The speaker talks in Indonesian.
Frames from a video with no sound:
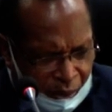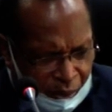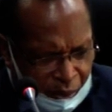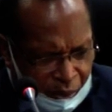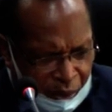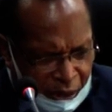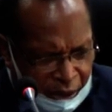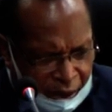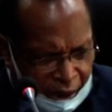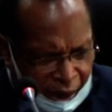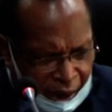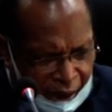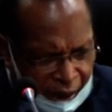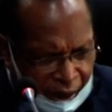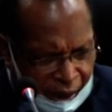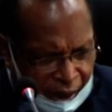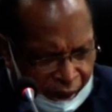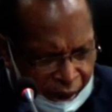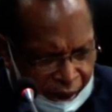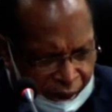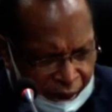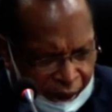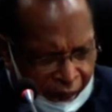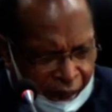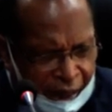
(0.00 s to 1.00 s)

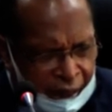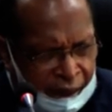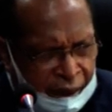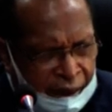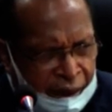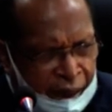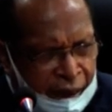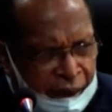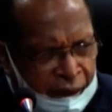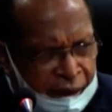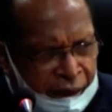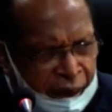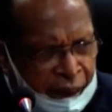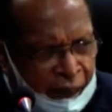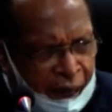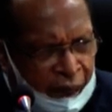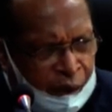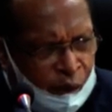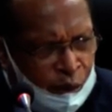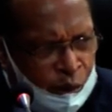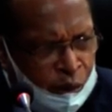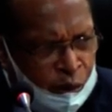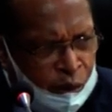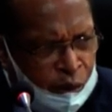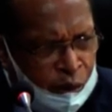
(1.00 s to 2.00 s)
bisa naik jadi
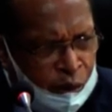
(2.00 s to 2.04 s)
100